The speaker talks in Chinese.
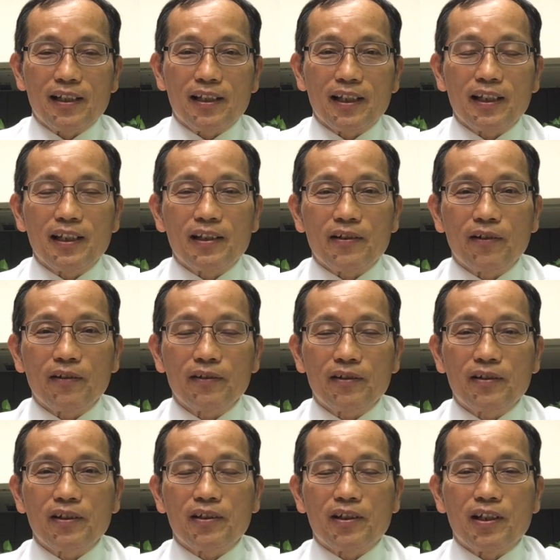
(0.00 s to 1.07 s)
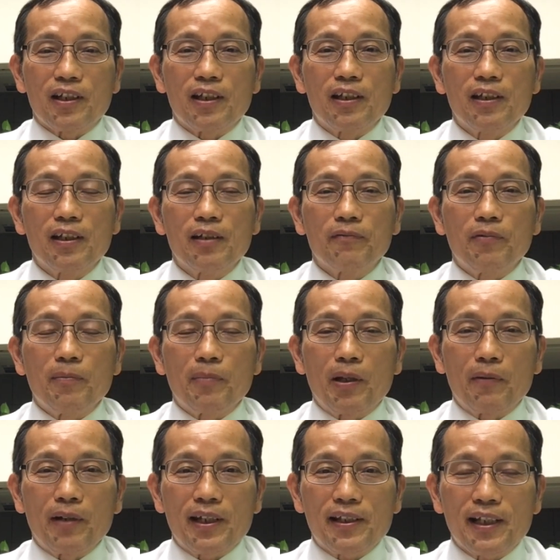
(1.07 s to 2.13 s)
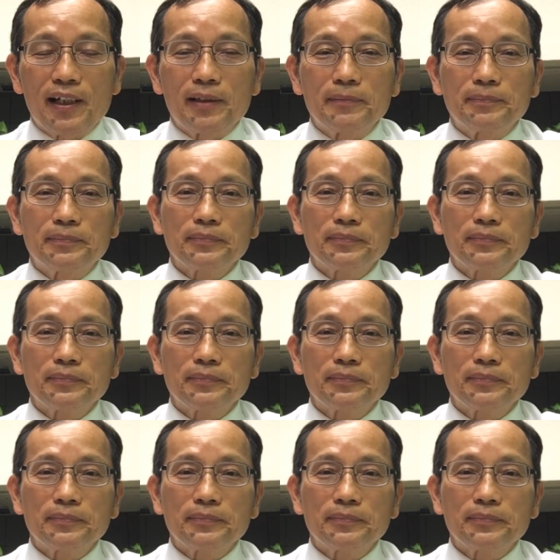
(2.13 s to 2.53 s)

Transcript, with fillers: 的心意中自己分别为圣，